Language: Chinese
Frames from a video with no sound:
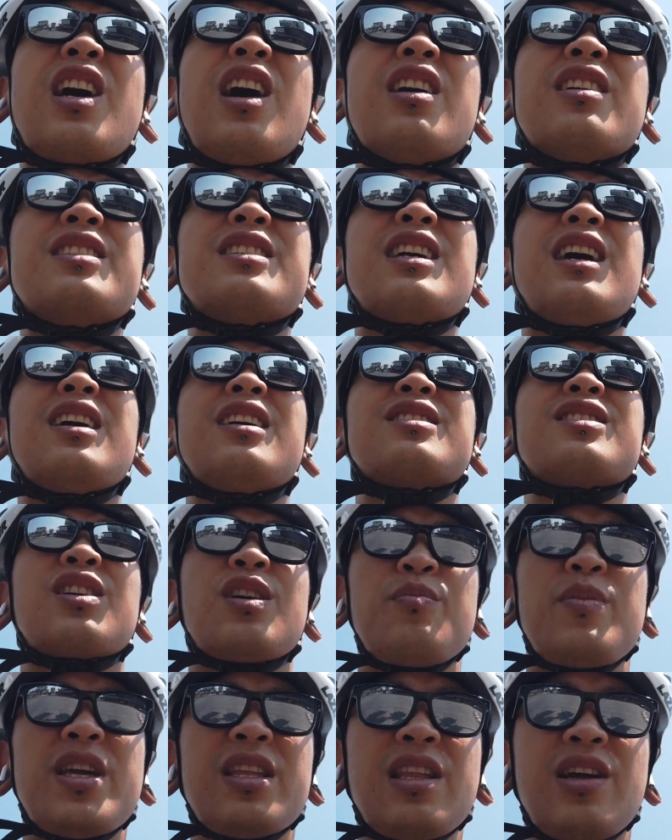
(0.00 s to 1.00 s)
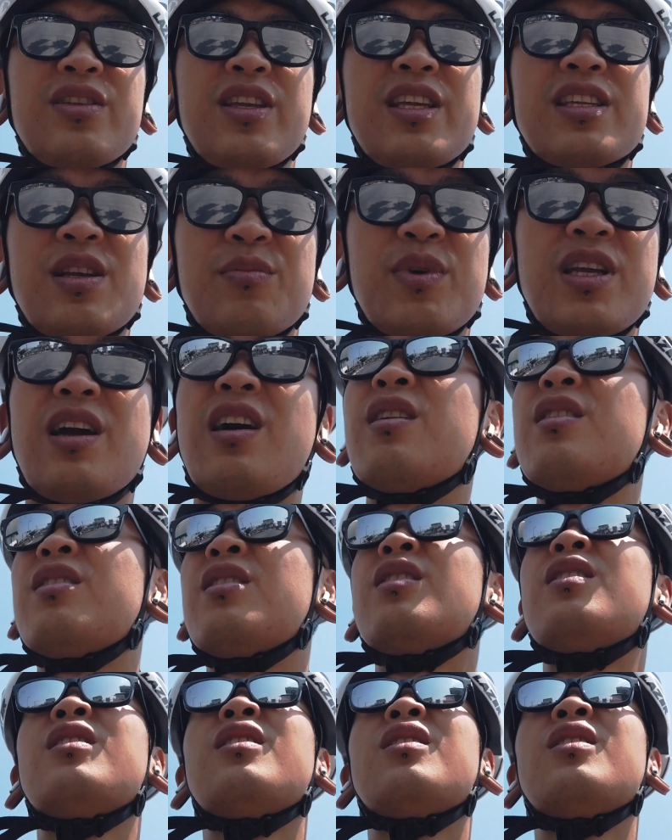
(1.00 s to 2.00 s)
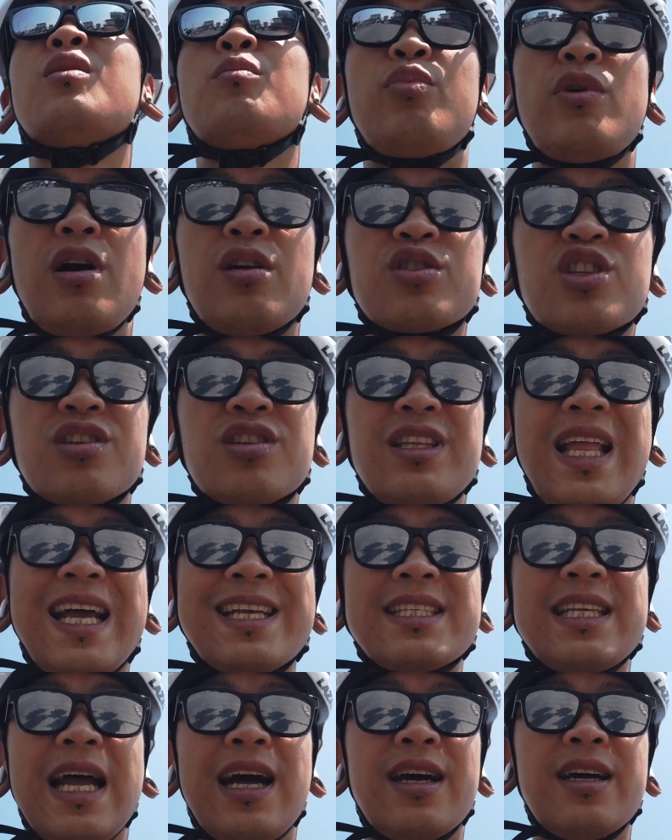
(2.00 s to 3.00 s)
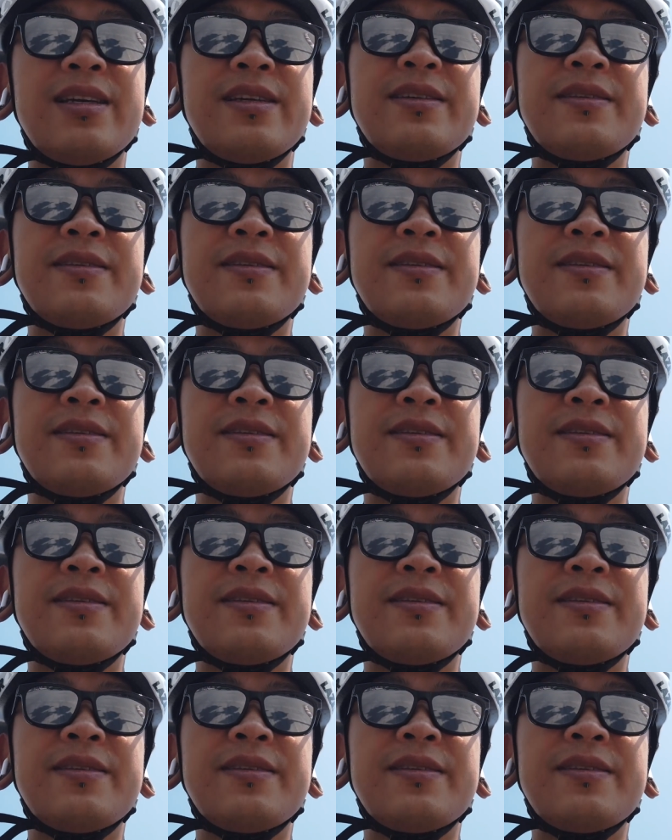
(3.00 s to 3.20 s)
尝一下这个面到底怎么样，不好吃打死他！